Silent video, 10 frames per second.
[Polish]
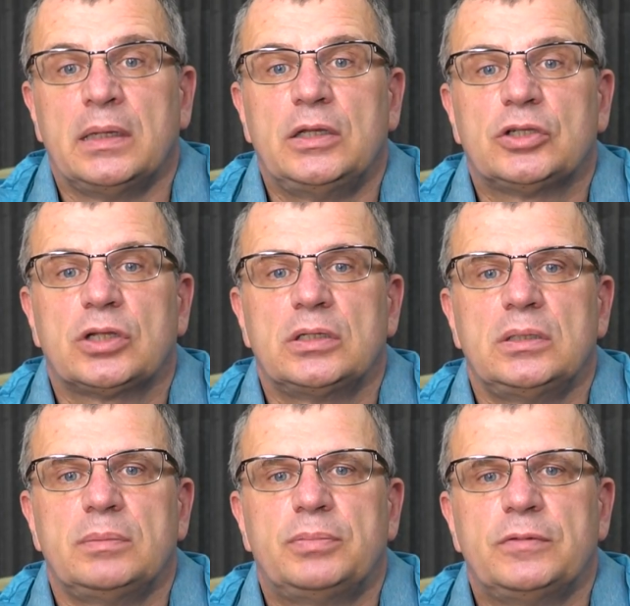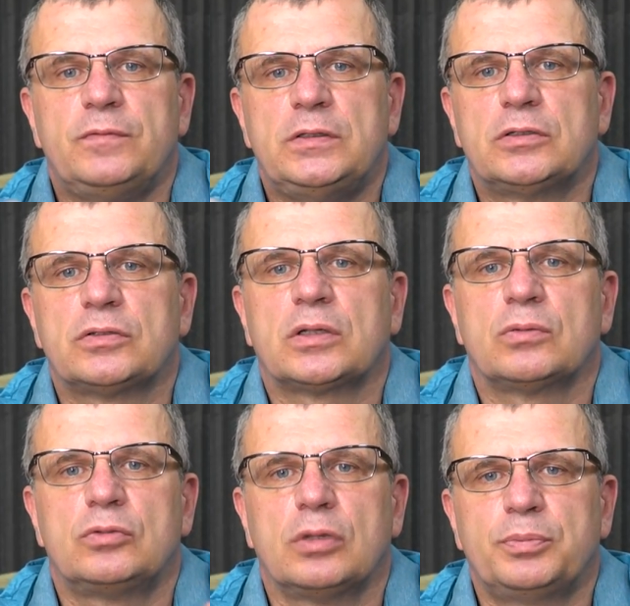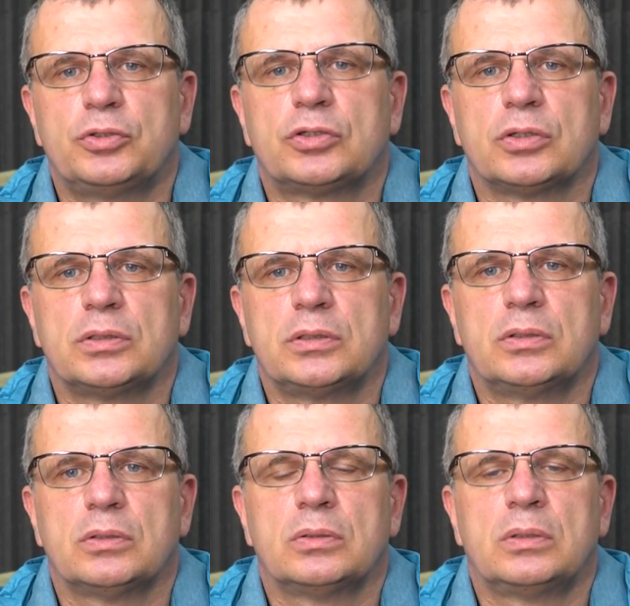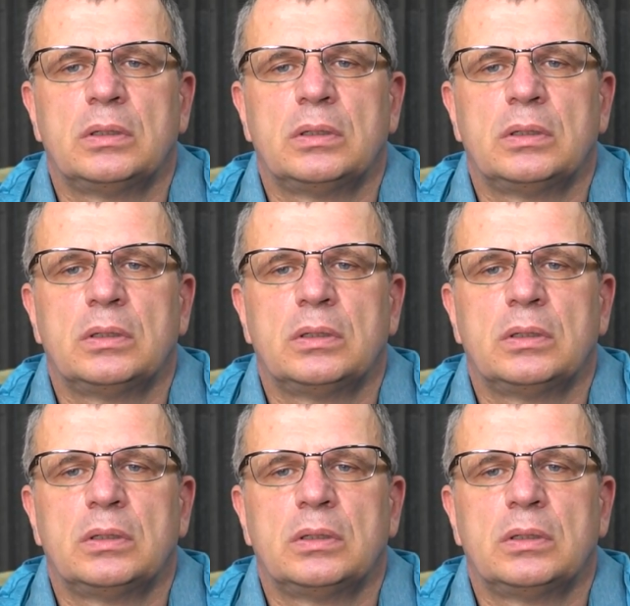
Jeżeli by widz został dopuszczony do